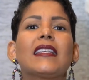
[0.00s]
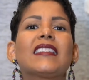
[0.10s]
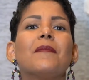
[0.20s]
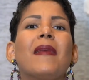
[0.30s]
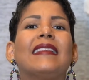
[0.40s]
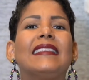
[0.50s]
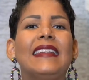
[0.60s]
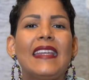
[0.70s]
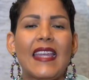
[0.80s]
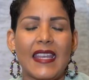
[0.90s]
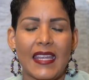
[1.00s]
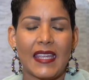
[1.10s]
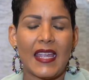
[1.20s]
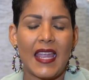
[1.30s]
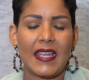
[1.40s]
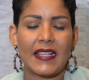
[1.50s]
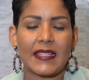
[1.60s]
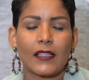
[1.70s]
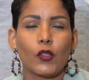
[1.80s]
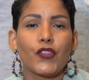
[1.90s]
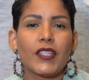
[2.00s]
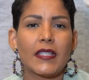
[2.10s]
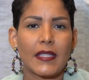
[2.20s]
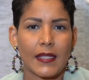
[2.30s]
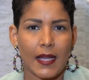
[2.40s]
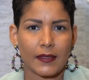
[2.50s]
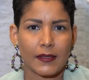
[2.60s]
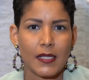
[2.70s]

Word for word: se mantiene en esa toxicidad.